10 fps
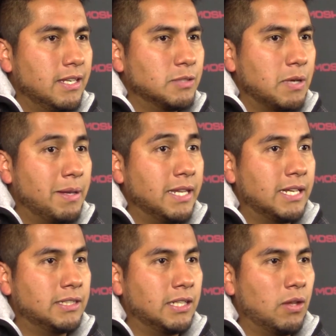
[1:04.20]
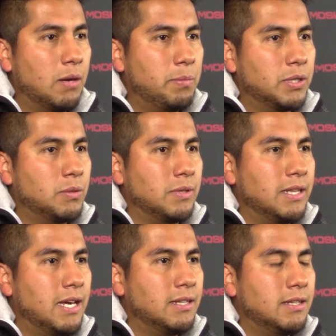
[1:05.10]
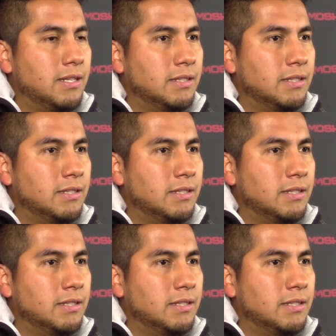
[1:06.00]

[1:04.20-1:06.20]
es una banda que ha tenido la oportunidad